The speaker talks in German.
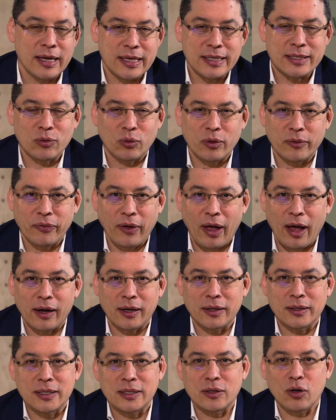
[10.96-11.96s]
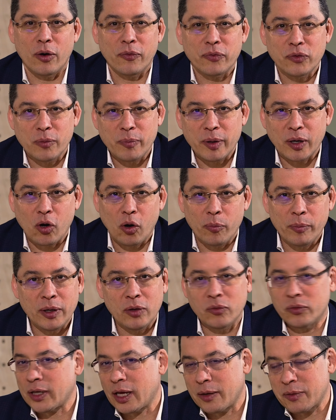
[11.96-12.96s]
Ist so eine Frage, die ich öfter
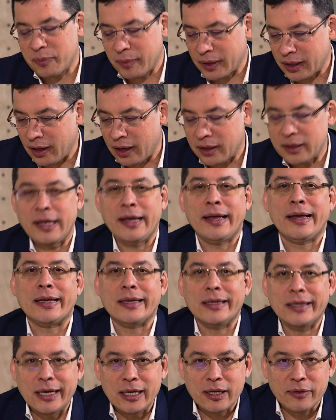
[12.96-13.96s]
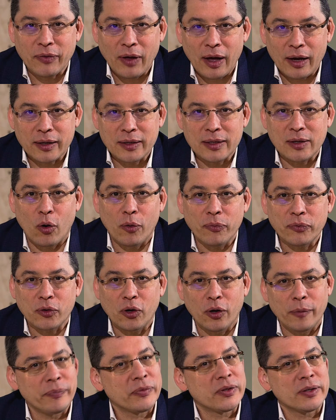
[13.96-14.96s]
bekomme und da habe ich mir gedacht, jede Frage, die oft
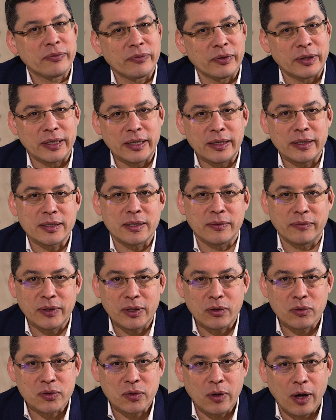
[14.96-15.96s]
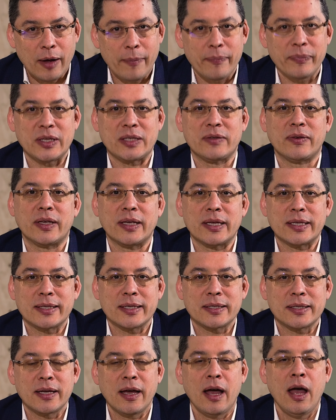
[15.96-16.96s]
kommt, verdient es ein Video zu haben. Deswegen ist
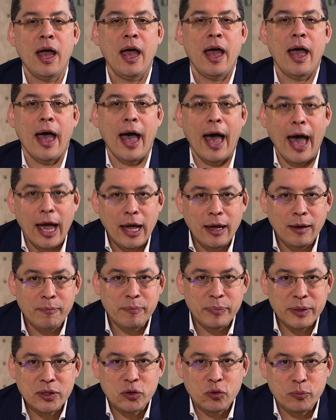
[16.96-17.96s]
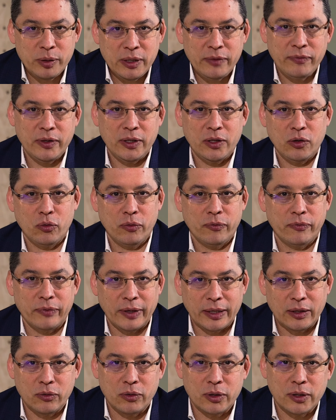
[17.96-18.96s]
das hier ein B2B-Video,
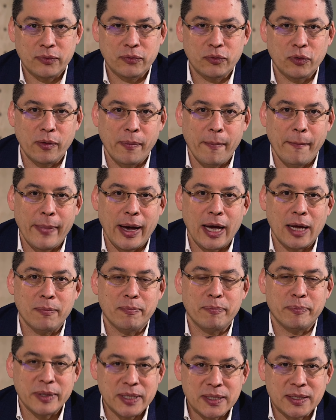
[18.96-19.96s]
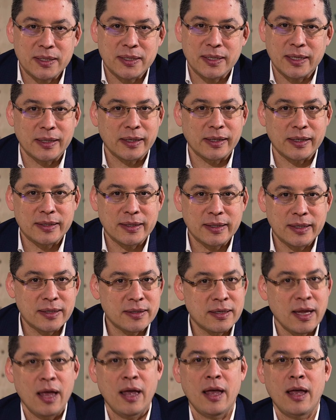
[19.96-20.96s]
wenn du dich für mein Business
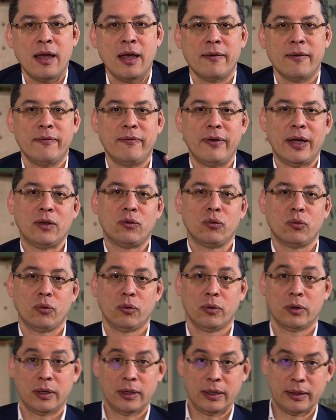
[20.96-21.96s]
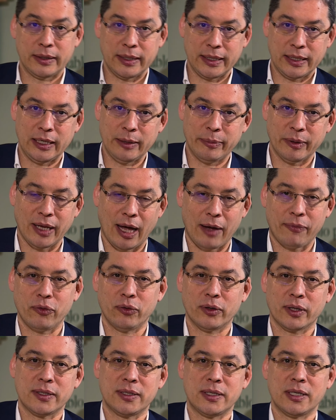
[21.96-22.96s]
interessierst. Wenn du dich lieber
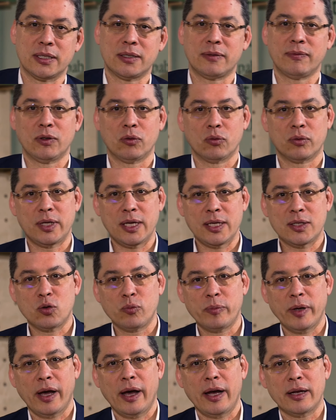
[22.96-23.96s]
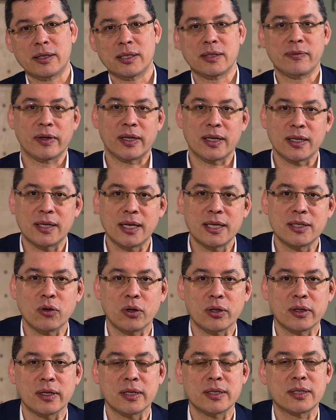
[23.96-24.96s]
dafür interessierst, wie du Tee zubereitest, welche
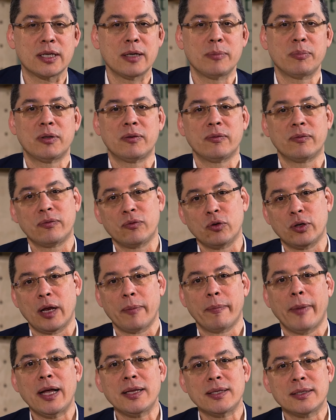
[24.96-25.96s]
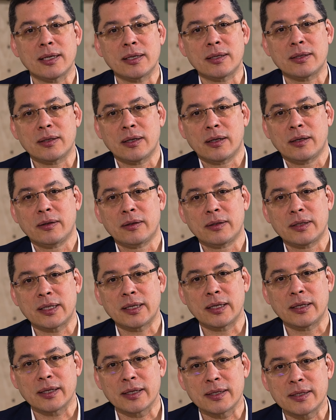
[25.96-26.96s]
Teesorten es gibt, für dein Mindset äh,
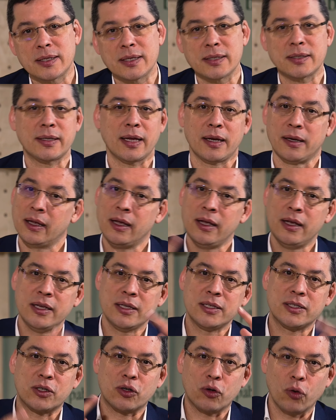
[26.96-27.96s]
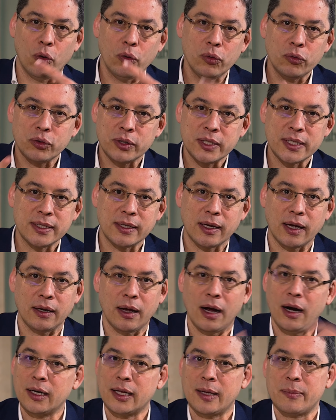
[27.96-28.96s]
dich interessierst, dann scroll durch diesen
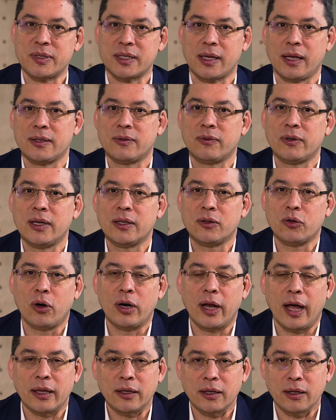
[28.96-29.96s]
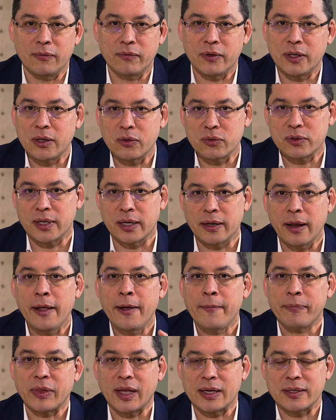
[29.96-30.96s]
Kanal, gibt es ganz viele tolle andere Videos, denn
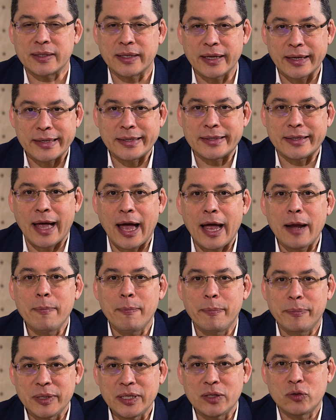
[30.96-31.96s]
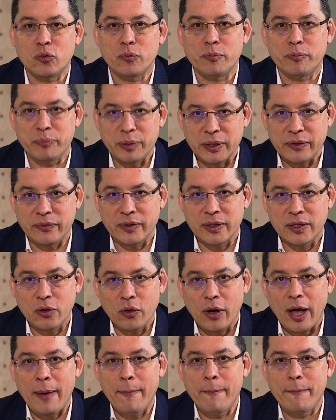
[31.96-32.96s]
das hier ist ein
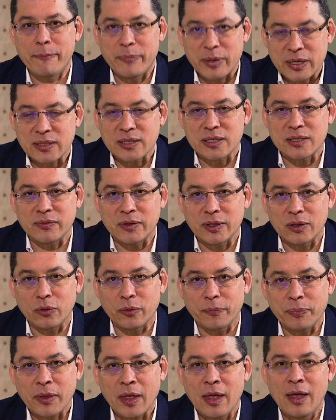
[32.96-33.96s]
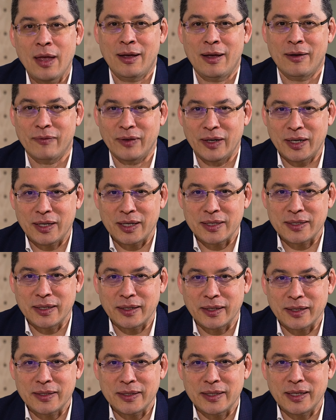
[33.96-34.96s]
B2B-Video, ein Business-Video. Wenn dich das
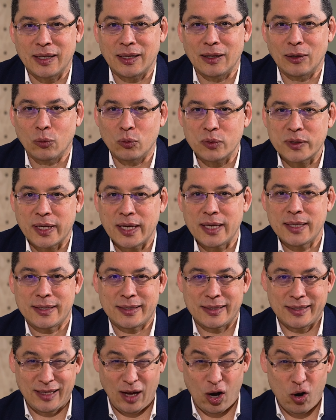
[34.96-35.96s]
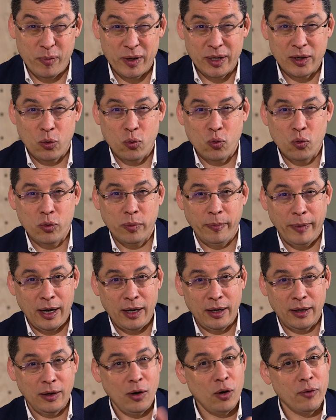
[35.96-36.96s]
interessiert, los geht's. Daumen hoch
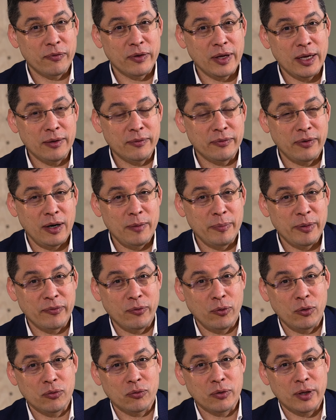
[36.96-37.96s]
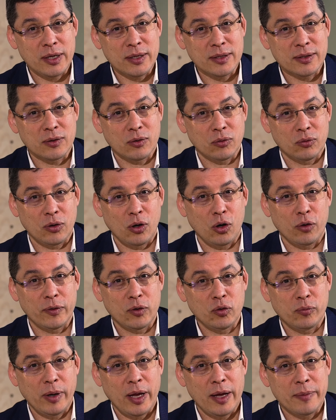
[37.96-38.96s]
machen auf jeden Fall, bevor du gehst und auch
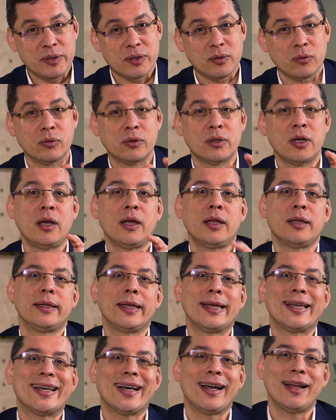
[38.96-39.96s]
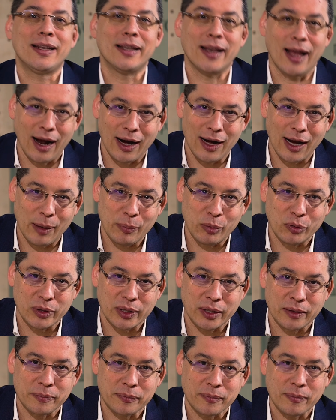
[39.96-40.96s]
wenn du bleibst und den Kanal
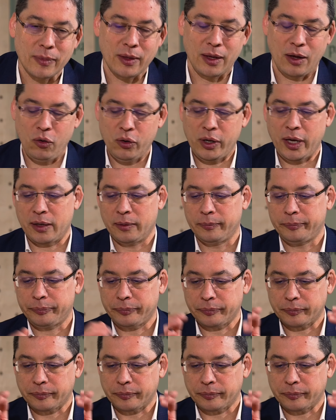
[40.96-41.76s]
abonnieren. Okay,